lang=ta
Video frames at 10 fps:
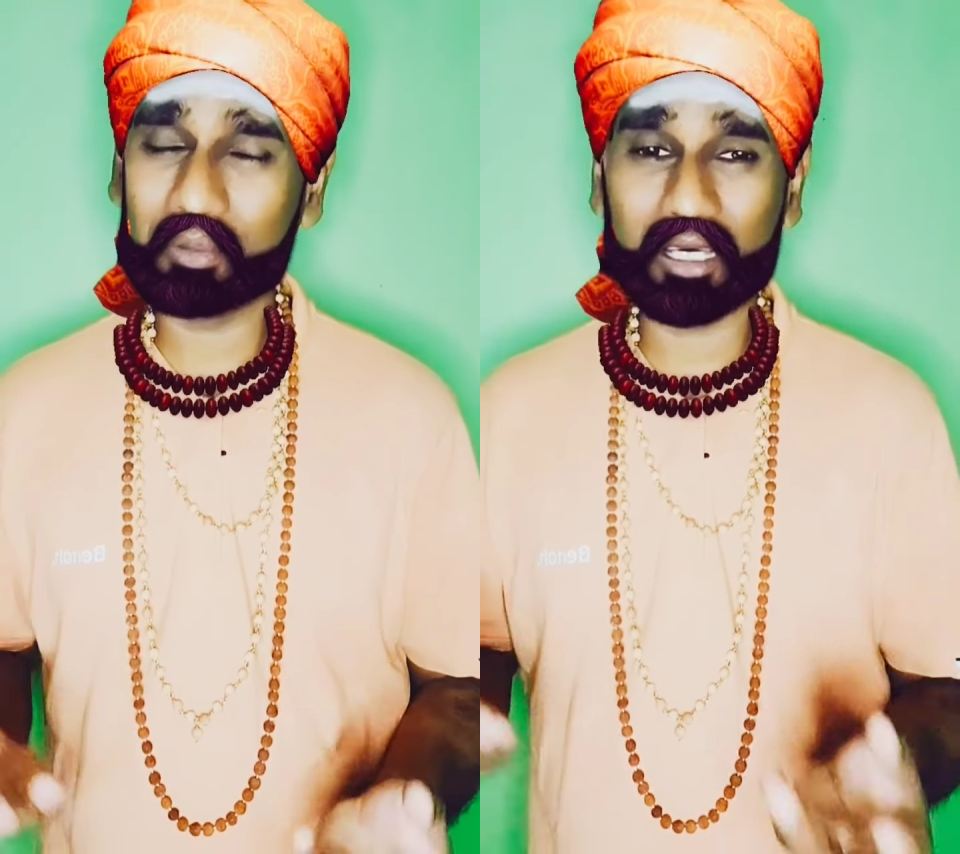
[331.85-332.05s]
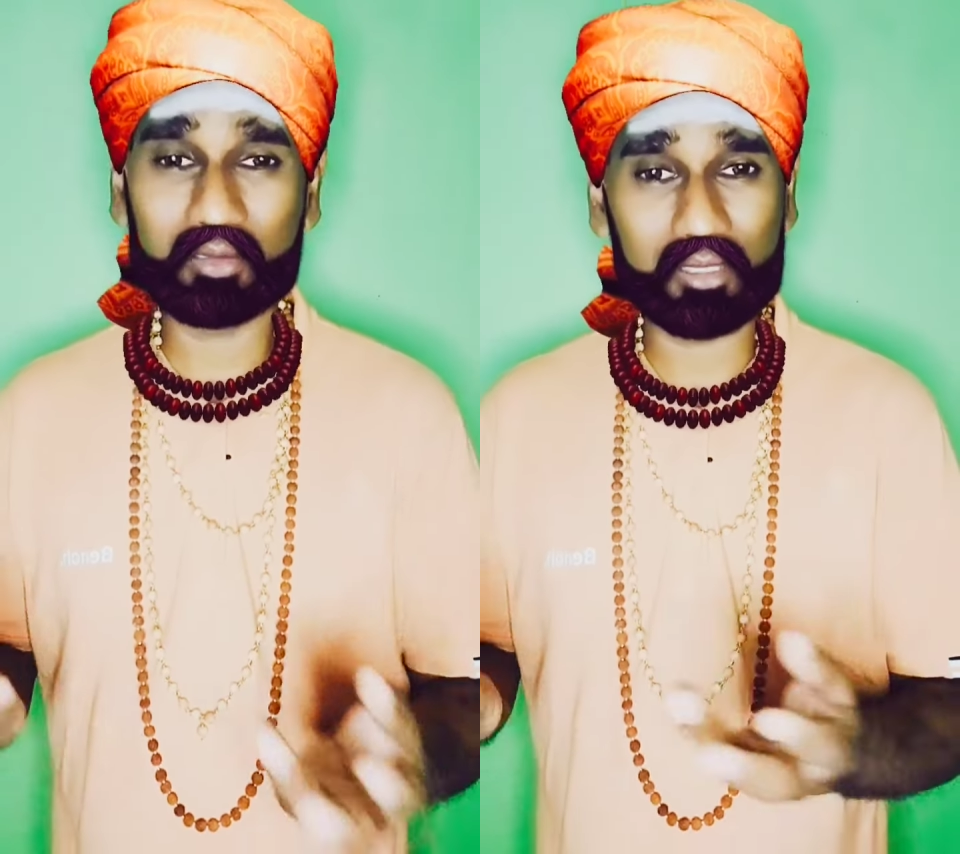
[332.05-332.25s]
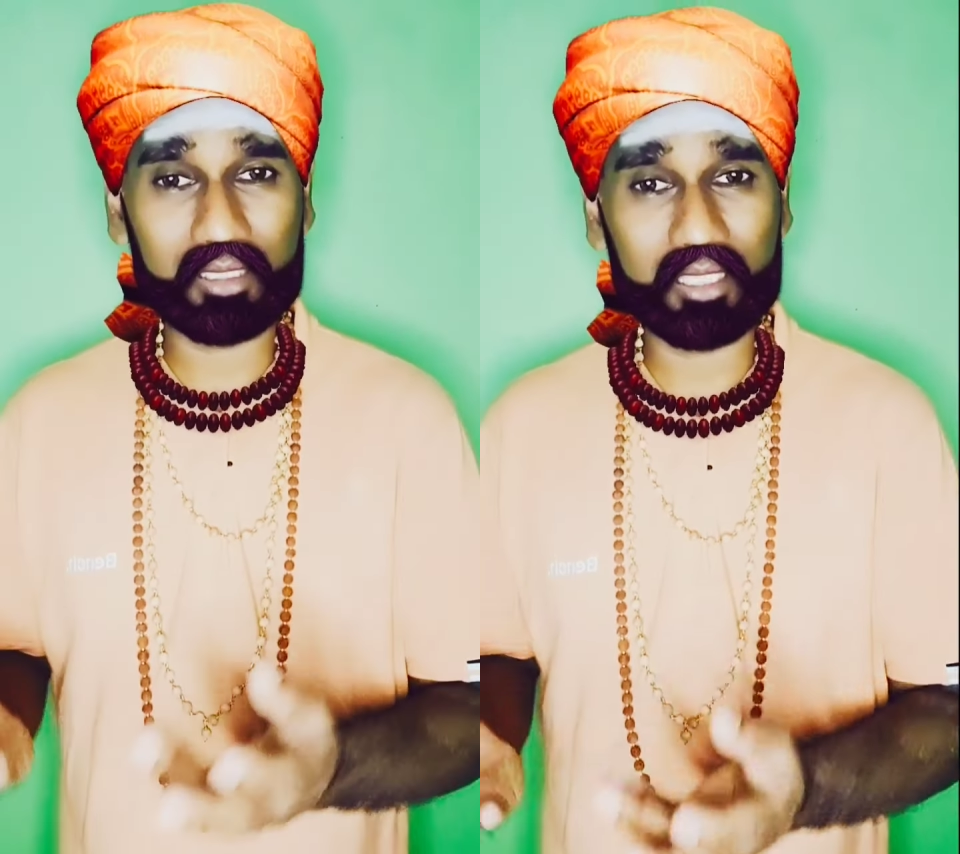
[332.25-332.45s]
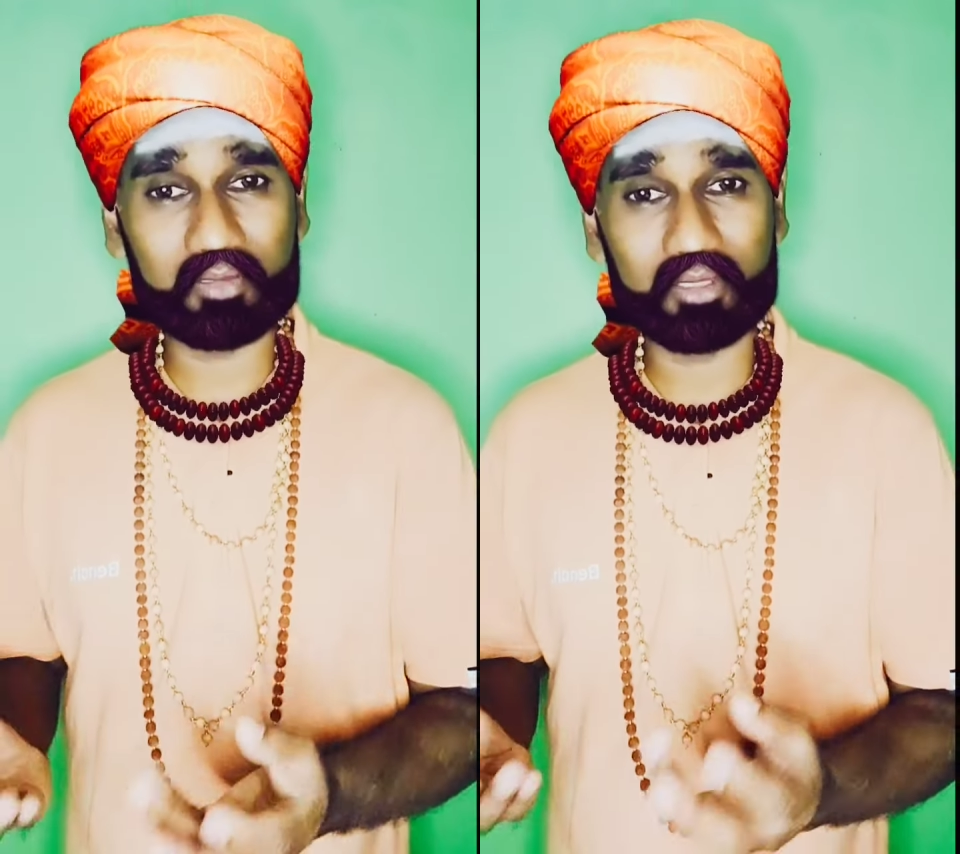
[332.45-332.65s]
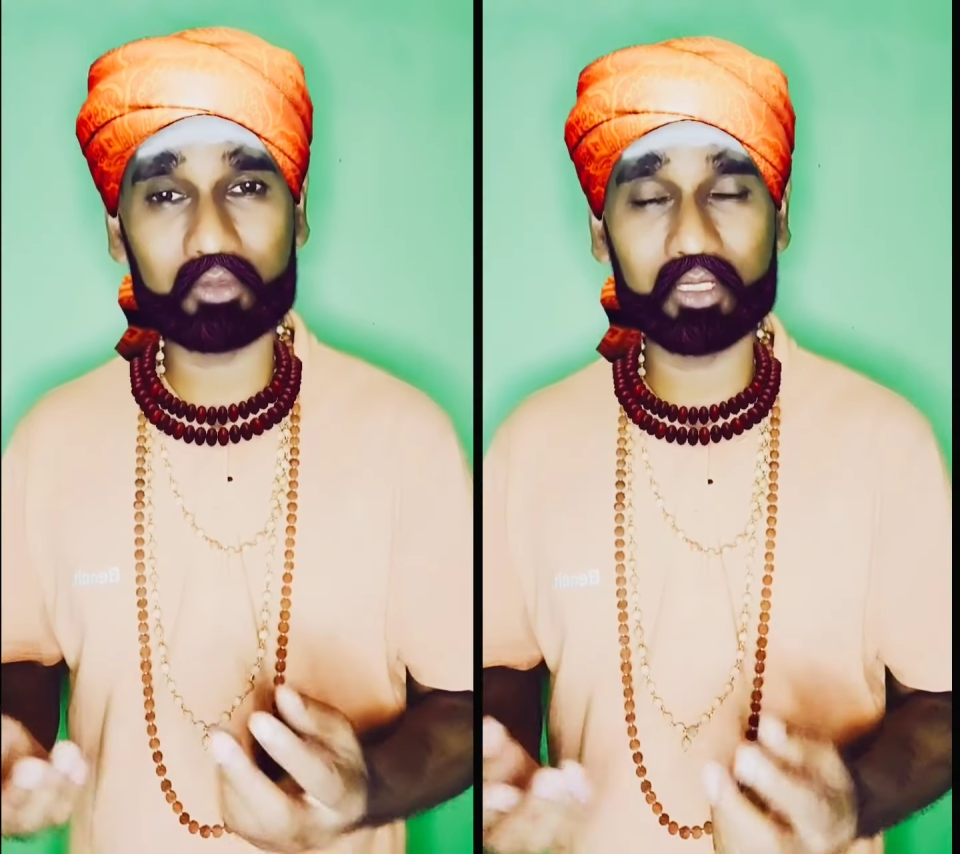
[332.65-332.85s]
பார்வதி
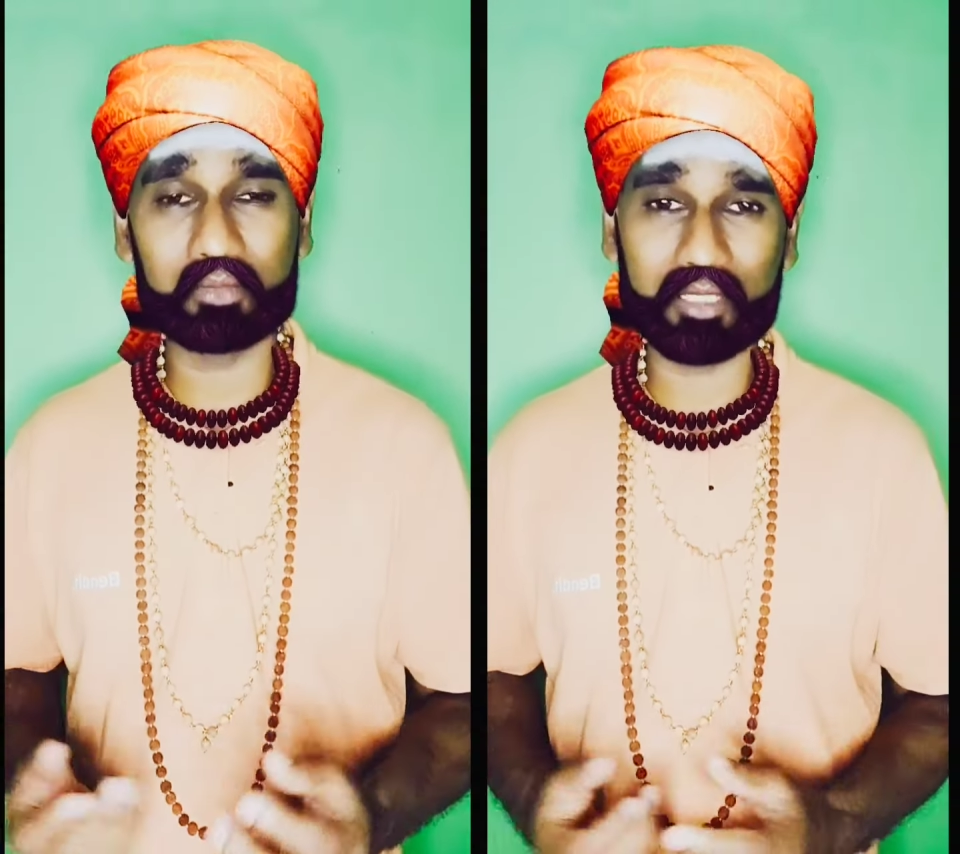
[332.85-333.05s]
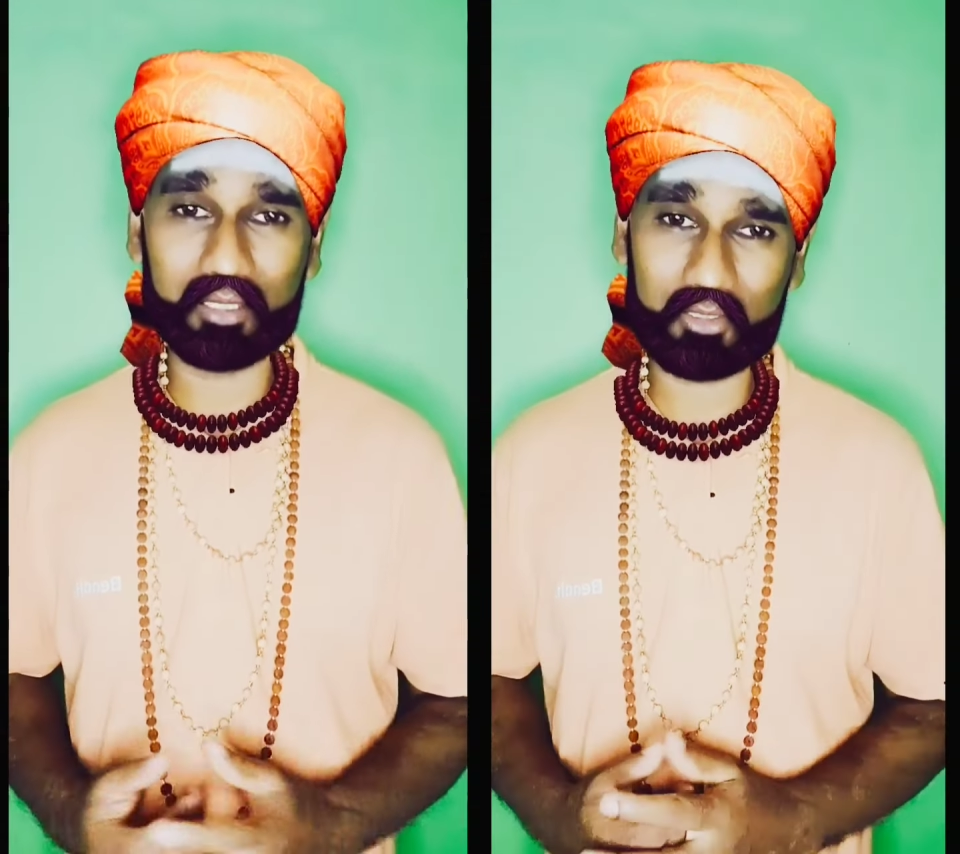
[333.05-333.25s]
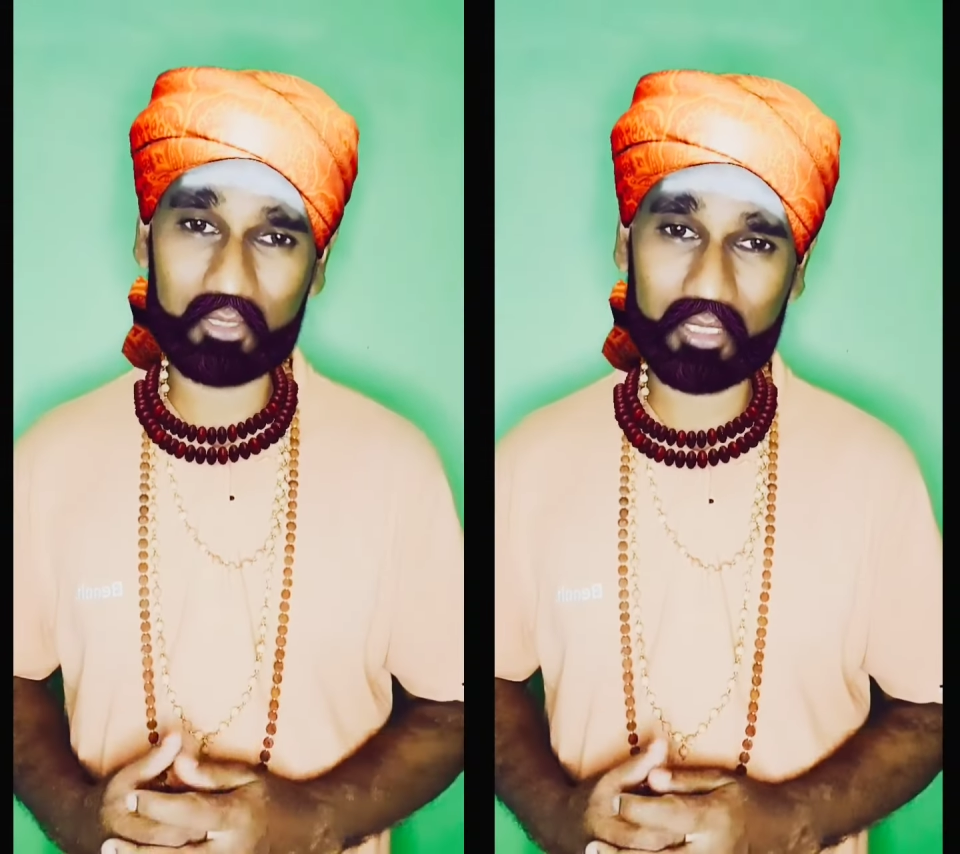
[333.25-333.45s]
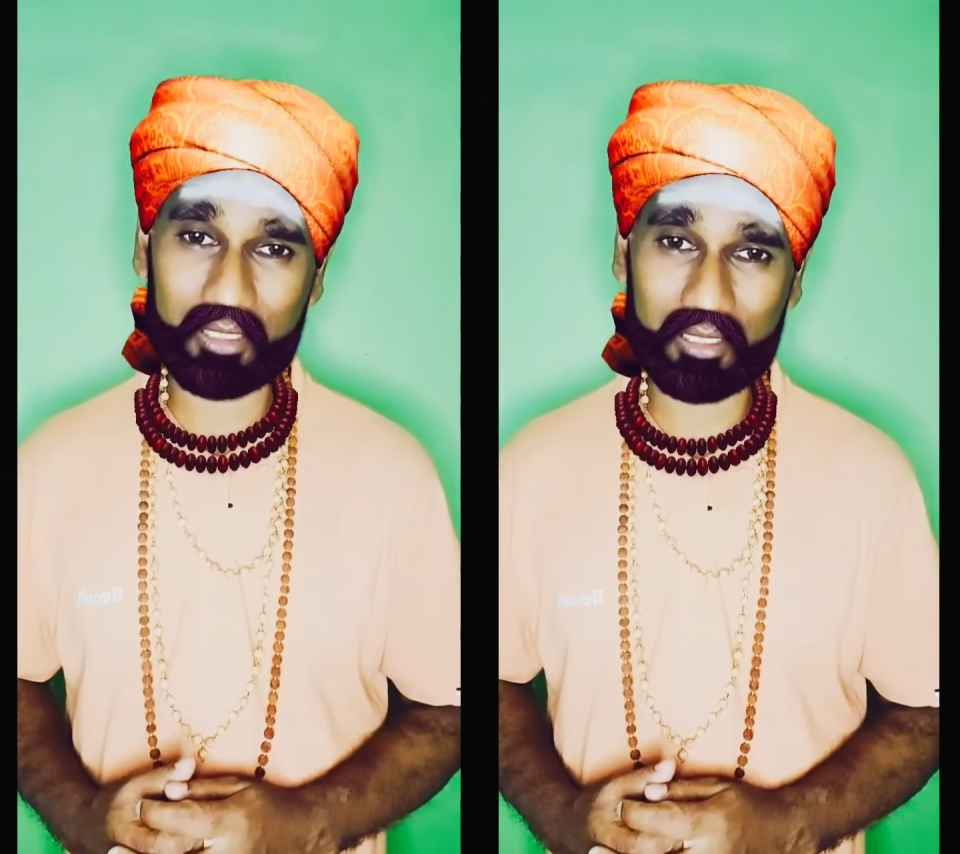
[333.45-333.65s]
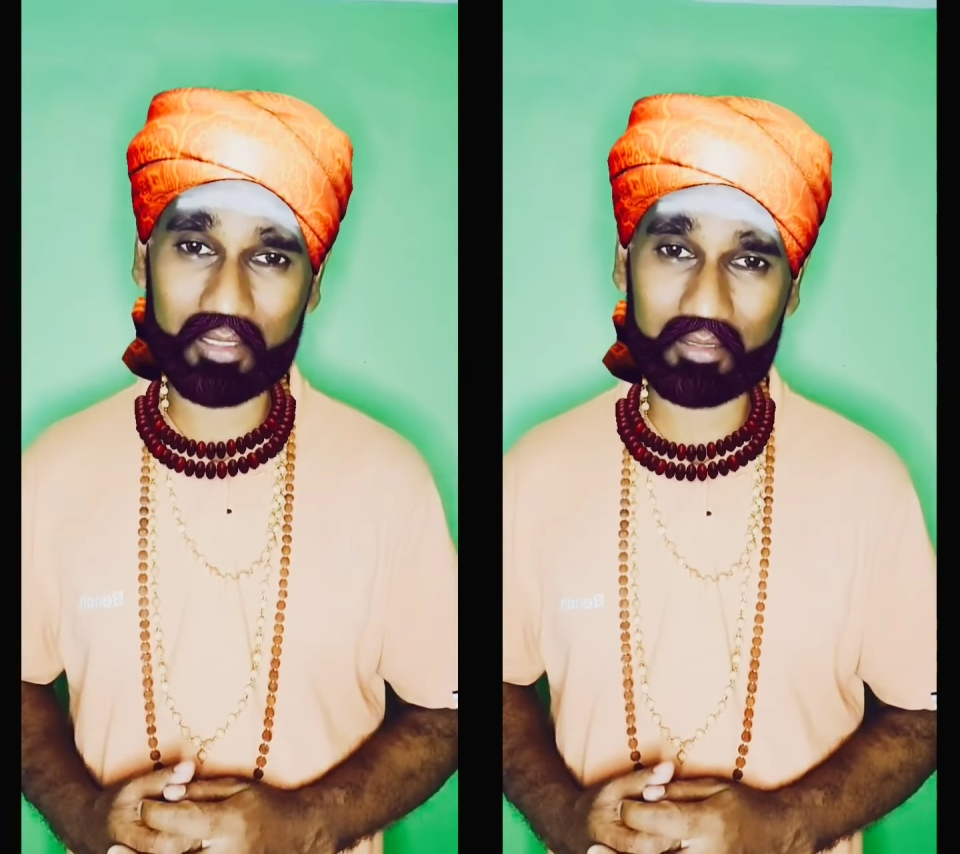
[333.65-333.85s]
தேவி மூலமாக
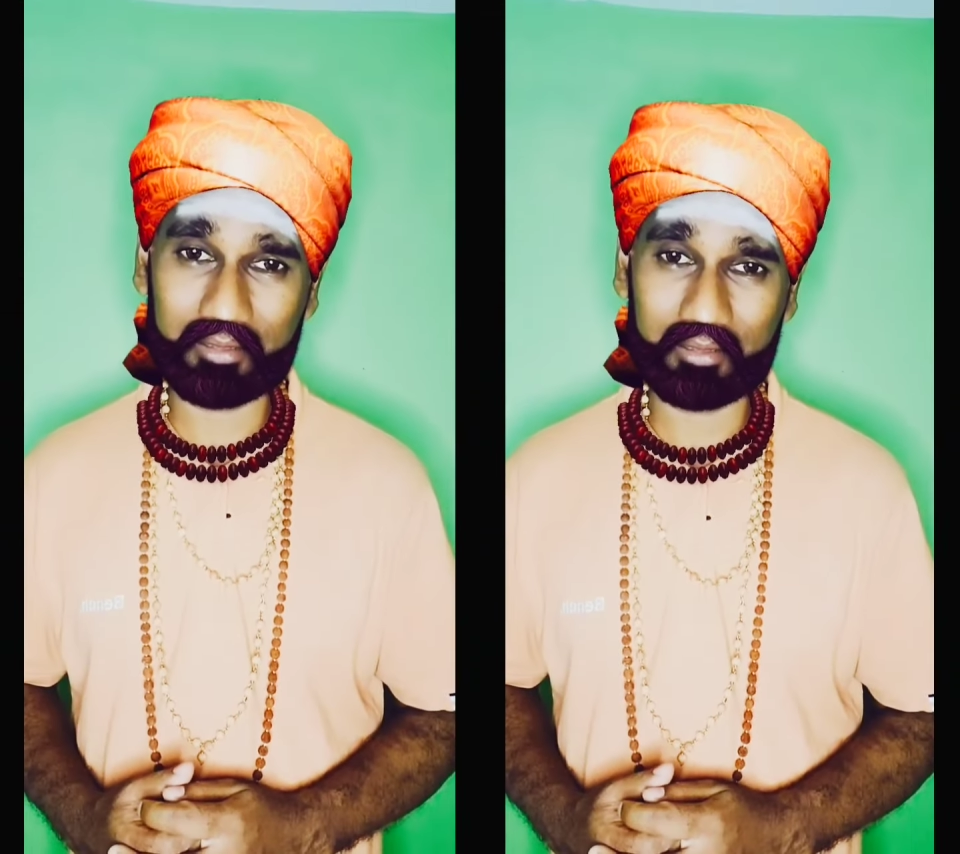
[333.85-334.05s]
கொடுக்கிறார்